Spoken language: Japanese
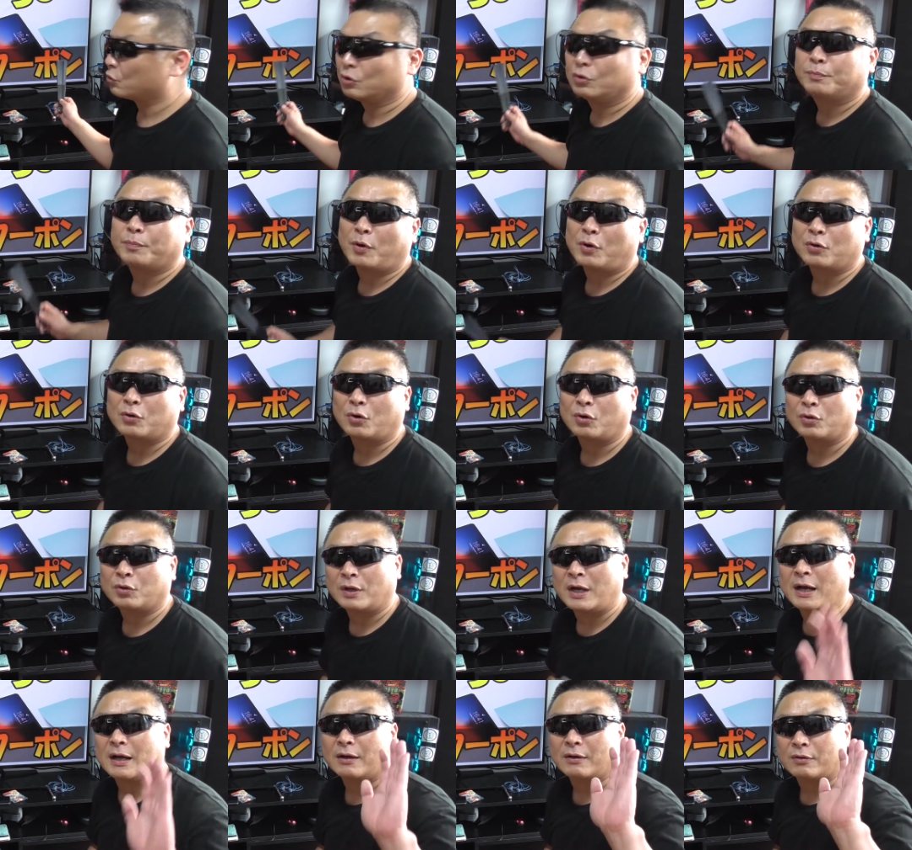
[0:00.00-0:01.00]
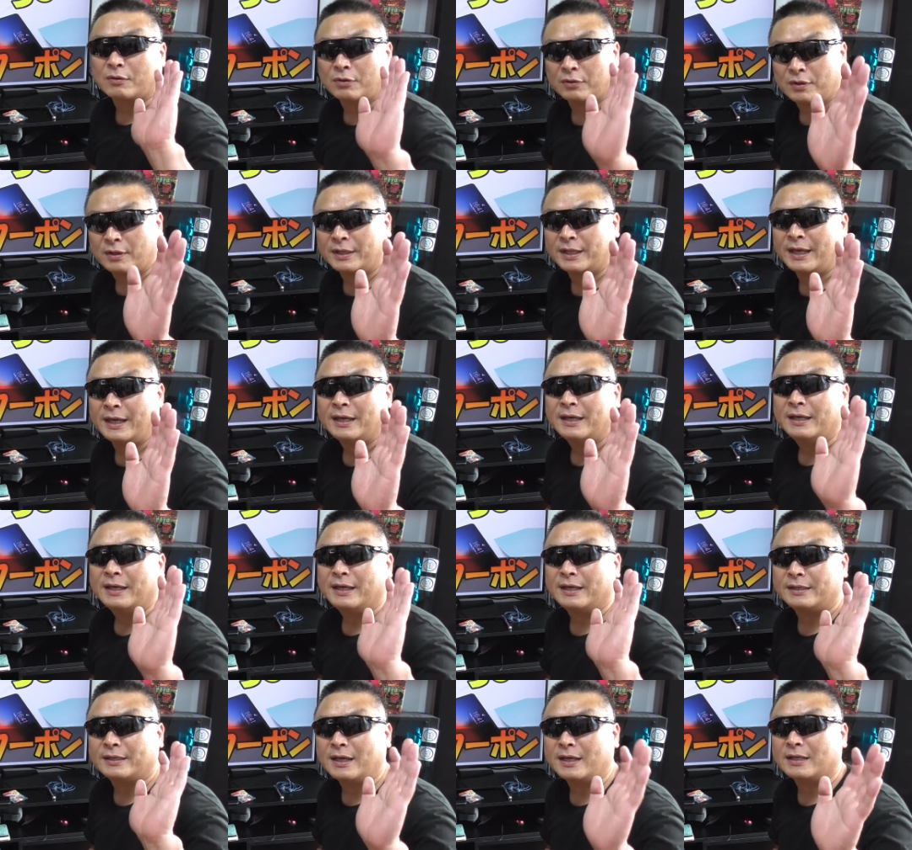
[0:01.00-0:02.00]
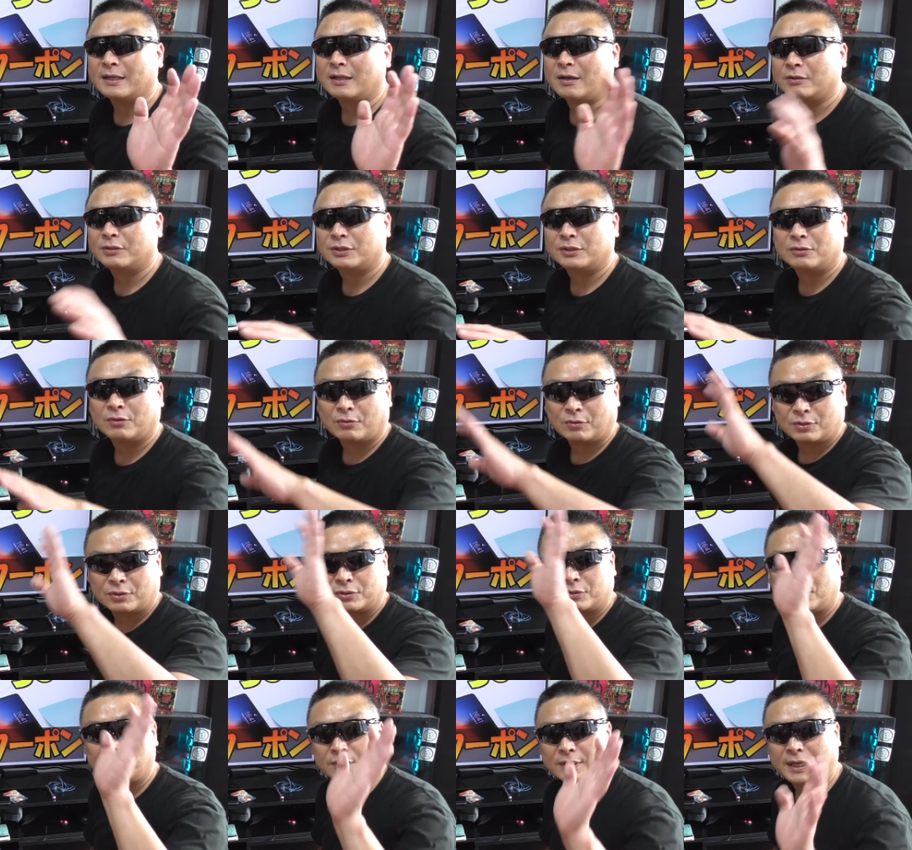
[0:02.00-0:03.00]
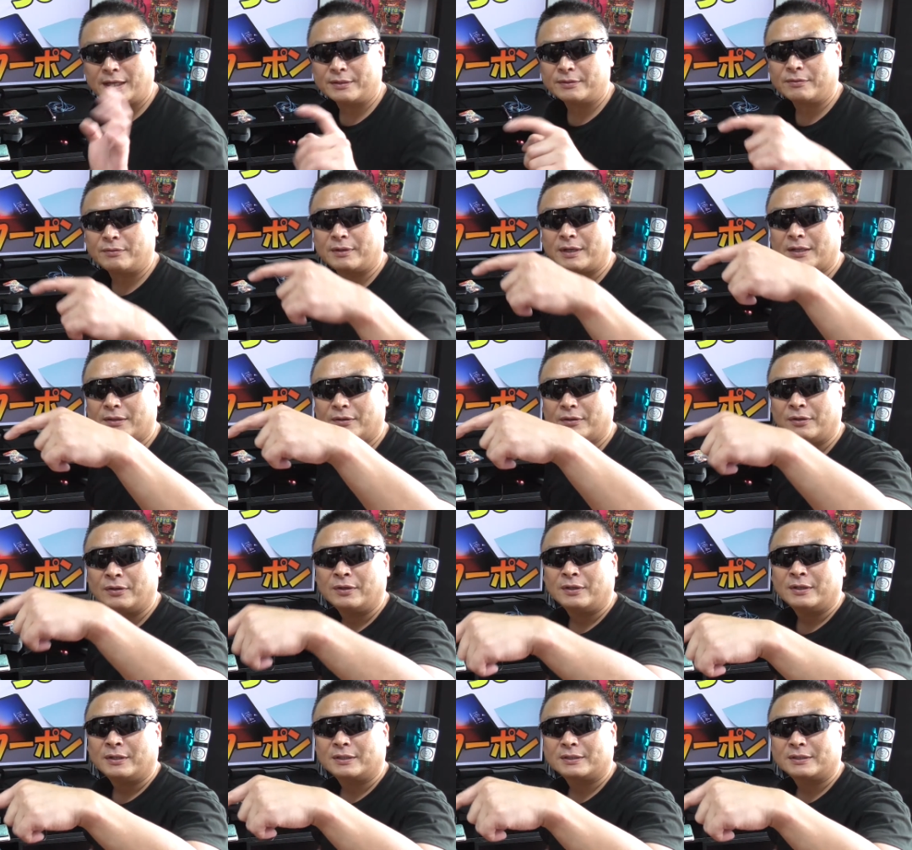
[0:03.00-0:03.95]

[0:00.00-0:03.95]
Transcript: クーポンコードが、このね、元気なおじいのこの紹介動画の